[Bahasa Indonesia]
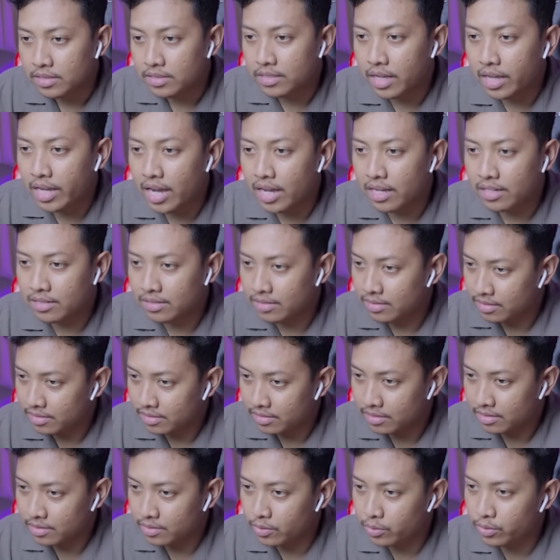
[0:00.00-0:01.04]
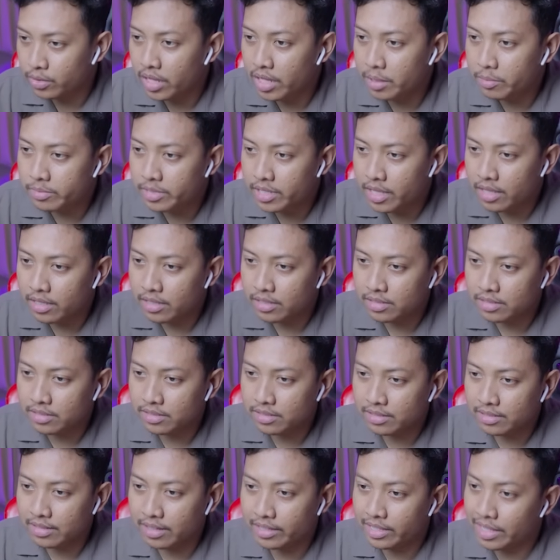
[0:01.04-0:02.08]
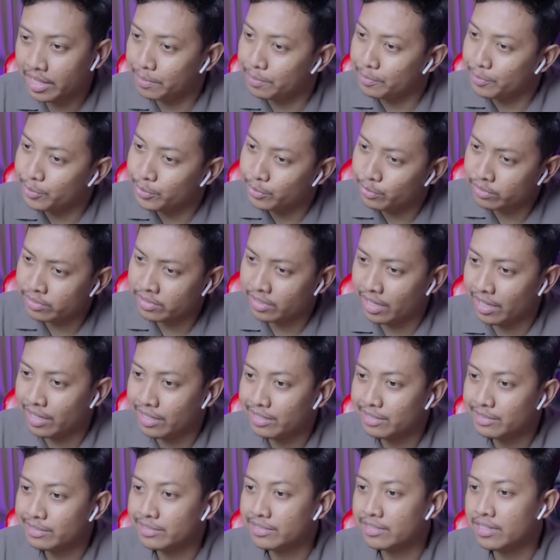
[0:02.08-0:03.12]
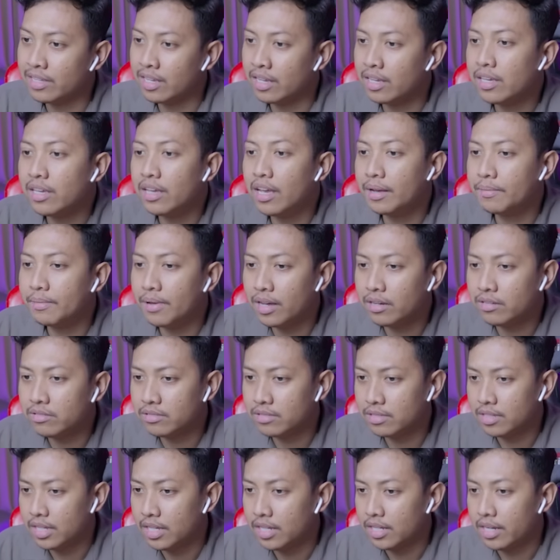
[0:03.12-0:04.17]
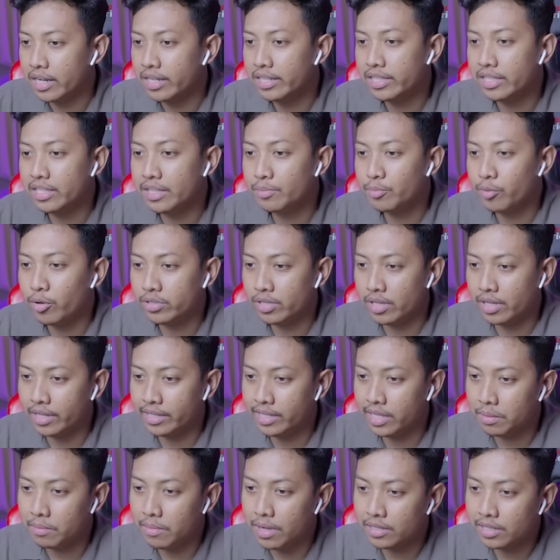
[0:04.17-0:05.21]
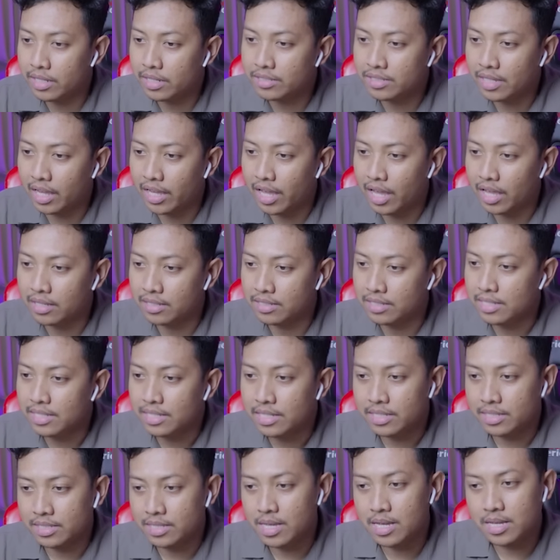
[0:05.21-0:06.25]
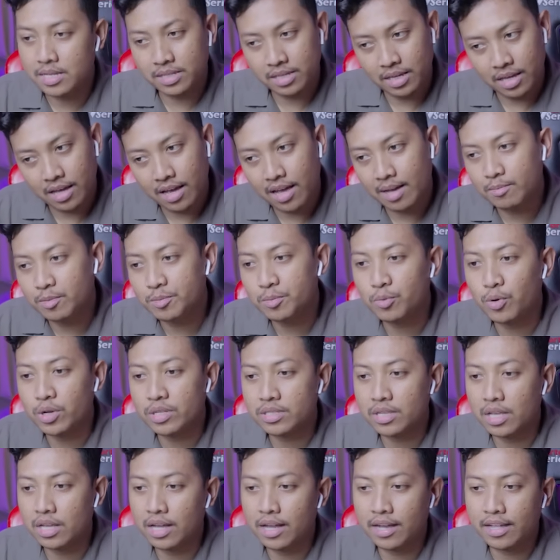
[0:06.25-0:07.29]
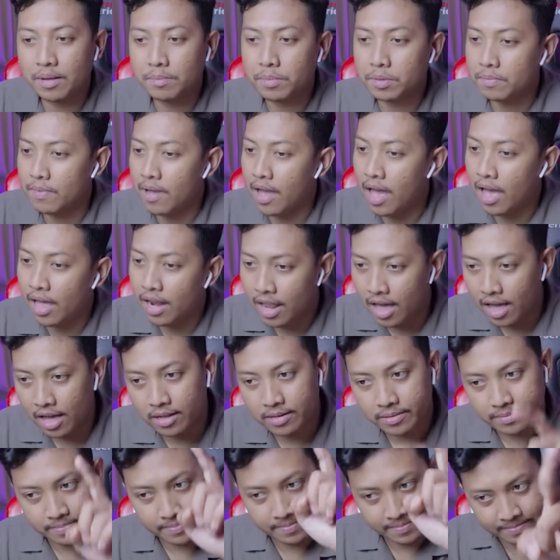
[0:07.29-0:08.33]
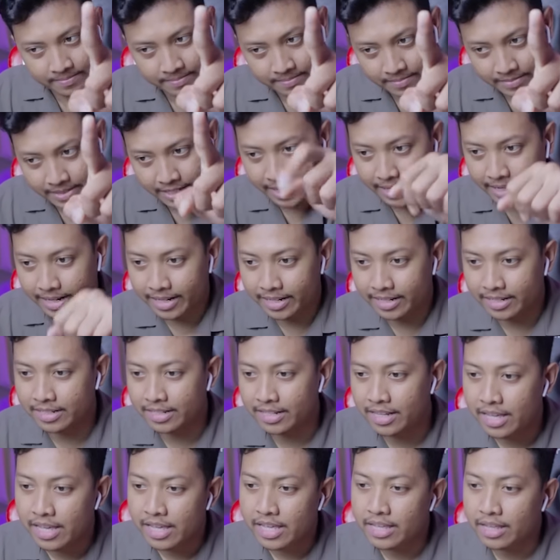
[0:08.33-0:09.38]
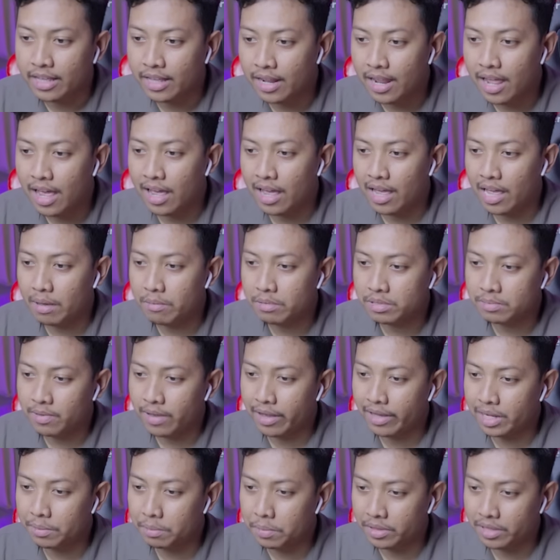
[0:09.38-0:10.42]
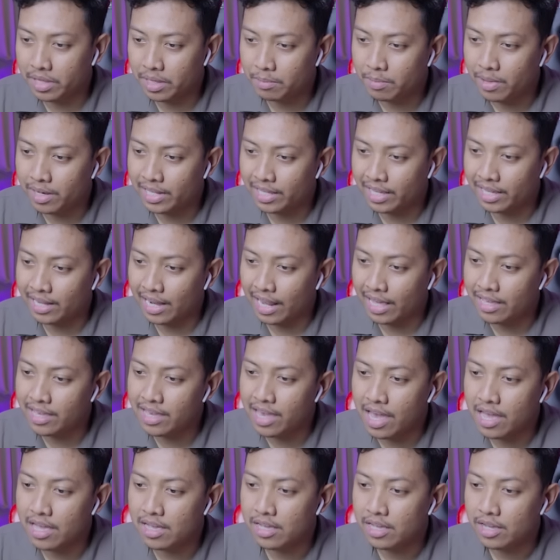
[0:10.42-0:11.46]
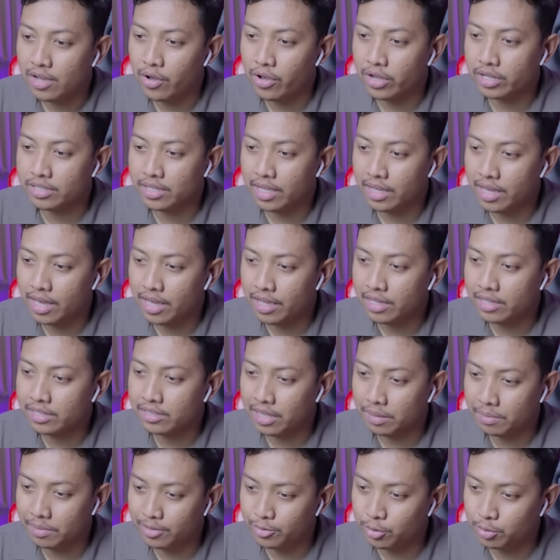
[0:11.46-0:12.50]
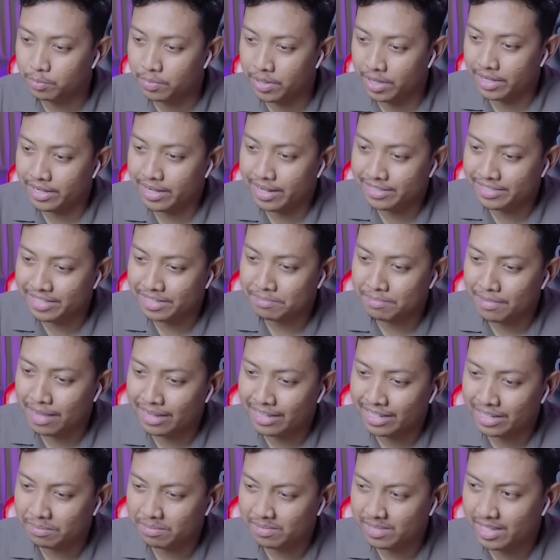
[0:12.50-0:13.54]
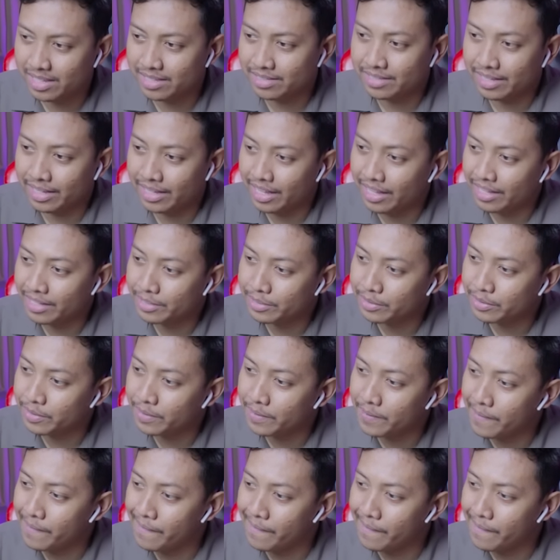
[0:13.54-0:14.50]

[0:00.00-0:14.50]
Sayang, udah imsak. Kita putus ya. Sayang, ih eh, nggak mau. Nanti puasa kita batal sayang. Sia-sia kamu puasa nggak dapat pahala. Hmm, dengerin. Tenang, habis maghrib kita balikin lagi ya. Oke sayang, sampai jumpa di Zen maghrib. Yes iya, sayangku.